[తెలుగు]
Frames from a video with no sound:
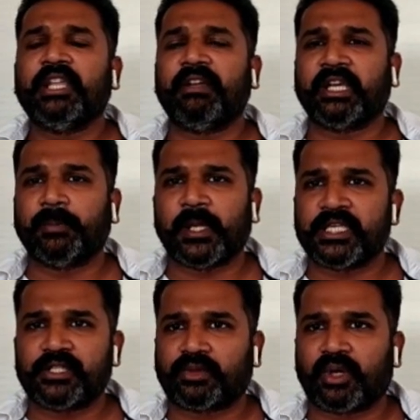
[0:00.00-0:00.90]
ఎవరికి
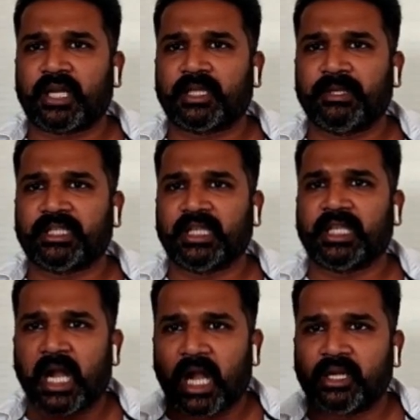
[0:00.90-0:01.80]
పనిచేస్తున్నారో
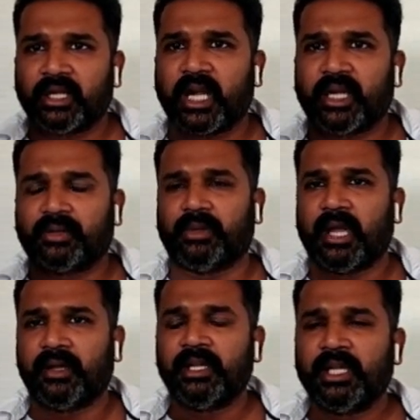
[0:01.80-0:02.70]
అర్థమైతలేదా అడుగు
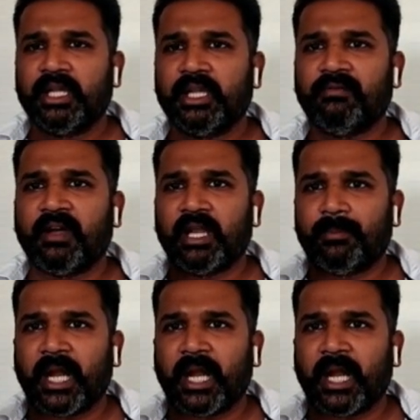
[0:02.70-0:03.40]
అడుగున ఇవాళ